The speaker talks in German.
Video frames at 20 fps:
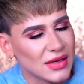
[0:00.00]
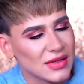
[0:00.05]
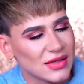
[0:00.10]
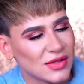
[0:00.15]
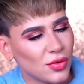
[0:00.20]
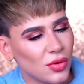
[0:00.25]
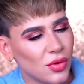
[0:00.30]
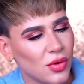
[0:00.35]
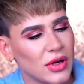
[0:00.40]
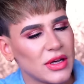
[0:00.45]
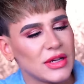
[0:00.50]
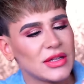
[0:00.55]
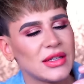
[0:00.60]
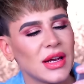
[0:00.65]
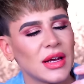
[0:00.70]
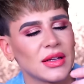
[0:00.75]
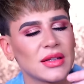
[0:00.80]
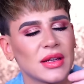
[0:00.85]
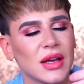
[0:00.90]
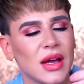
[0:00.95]
Ach so, ich
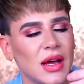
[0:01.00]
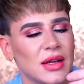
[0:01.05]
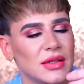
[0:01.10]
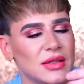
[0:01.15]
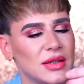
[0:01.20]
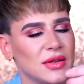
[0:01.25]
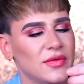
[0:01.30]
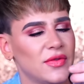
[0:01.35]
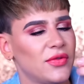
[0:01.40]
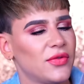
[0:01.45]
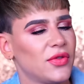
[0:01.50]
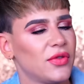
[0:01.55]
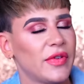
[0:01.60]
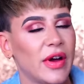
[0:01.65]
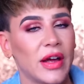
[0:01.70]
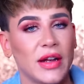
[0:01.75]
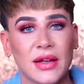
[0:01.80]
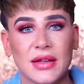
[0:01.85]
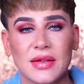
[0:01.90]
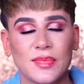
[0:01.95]
dachte gerade irgendwie für einen
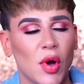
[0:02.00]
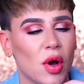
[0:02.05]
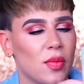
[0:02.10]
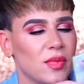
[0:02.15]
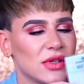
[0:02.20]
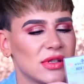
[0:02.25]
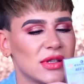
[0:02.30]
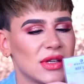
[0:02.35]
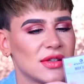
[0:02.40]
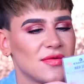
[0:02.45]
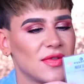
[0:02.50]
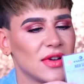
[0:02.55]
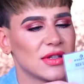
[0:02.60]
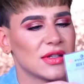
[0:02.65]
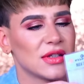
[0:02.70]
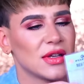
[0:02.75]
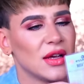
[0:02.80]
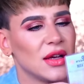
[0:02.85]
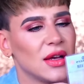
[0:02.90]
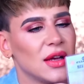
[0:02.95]
Weihnachtsbaum ist das
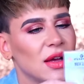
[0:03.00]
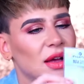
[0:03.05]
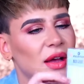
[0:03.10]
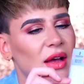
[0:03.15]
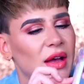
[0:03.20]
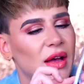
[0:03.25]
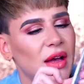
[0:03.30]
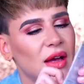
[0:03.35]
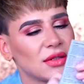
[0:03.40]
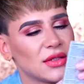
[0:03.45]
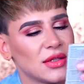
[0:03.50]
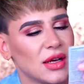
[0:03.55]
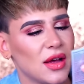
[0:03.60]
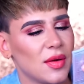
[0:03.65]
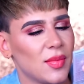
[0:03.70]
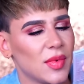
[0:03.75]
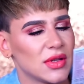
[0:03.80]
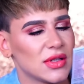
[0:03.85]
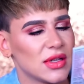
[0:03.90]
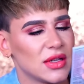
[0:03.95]
was. Ach, da
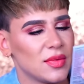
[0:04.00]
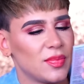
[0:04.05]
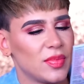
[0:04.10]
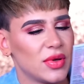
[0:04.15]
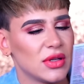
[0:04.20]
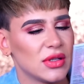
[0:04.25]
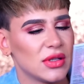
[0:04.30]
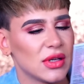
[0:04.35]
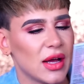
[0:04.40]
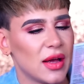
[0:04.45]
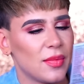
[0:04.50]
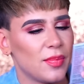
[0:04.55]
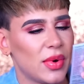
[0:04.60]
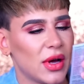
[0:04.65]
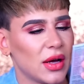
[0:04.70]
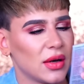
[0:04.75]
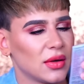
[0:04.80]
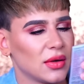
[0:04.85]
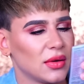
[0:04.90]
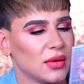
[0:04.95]
kann man seine Pinsel
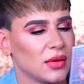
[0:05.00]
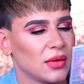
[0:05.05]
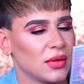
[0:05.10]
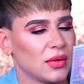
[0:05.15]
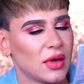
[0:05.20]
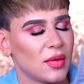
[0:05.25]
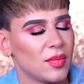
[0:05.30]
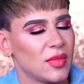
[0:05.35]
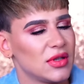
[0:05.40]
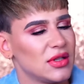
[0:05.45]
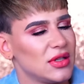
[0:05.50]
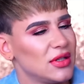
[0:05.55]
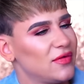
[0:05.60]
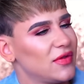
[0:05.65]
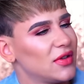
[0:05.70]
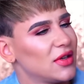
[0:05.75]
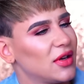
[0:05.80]
reinpacken, damit die